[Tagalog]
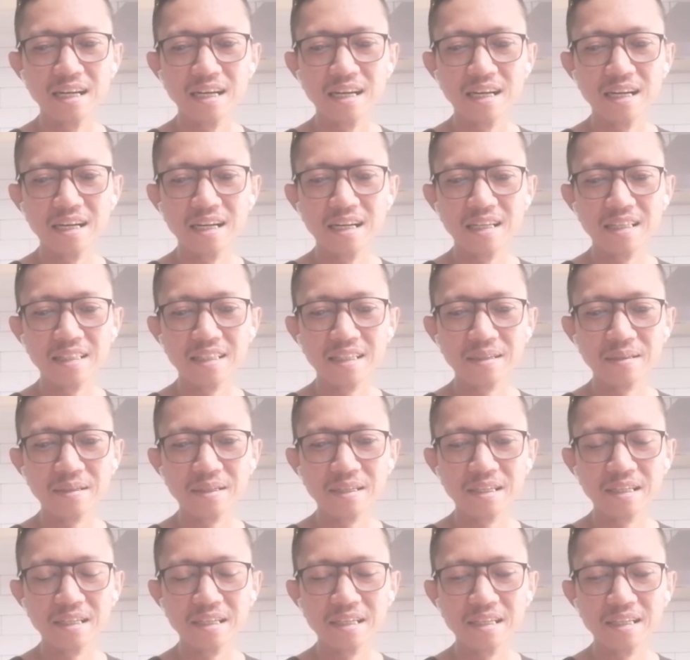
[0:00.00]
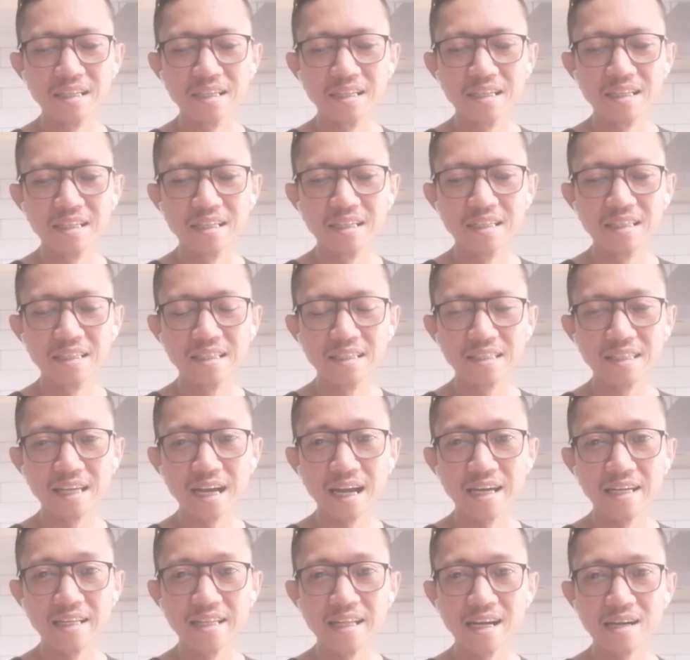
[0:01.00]
uh, uh, di,
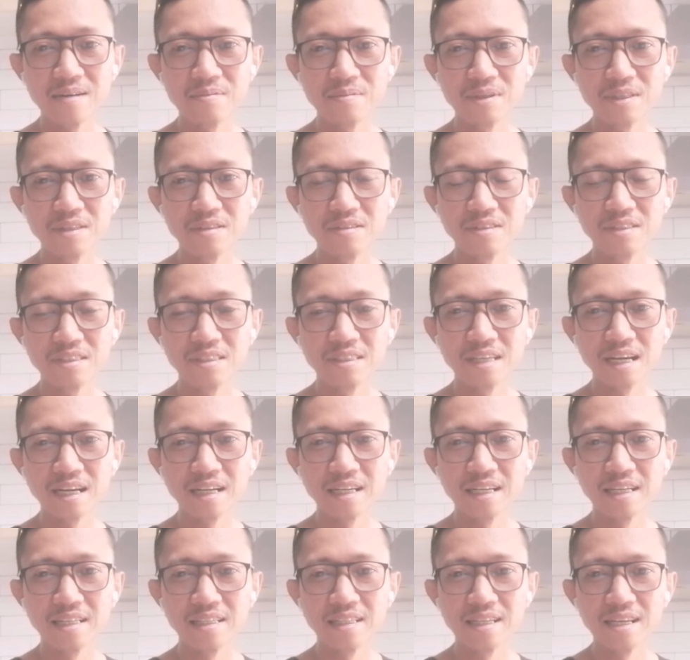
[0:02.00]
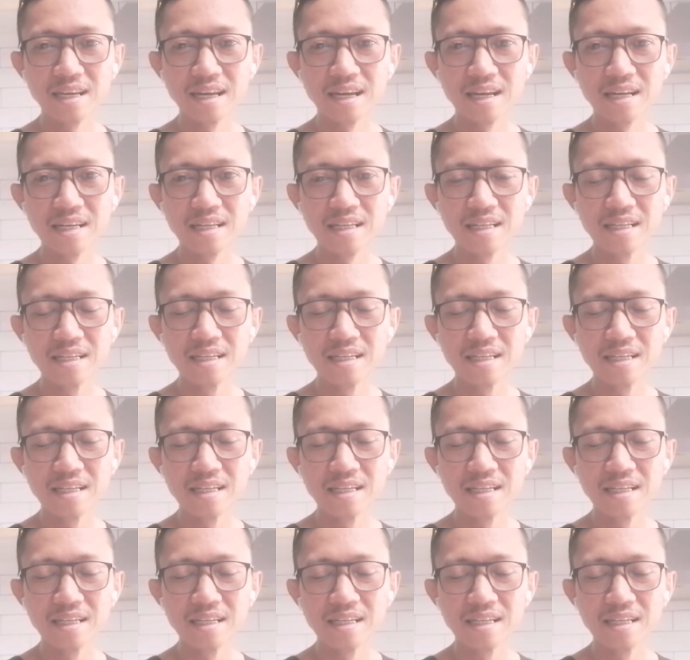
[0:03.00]
sakay na kami dun sa sakyan nila.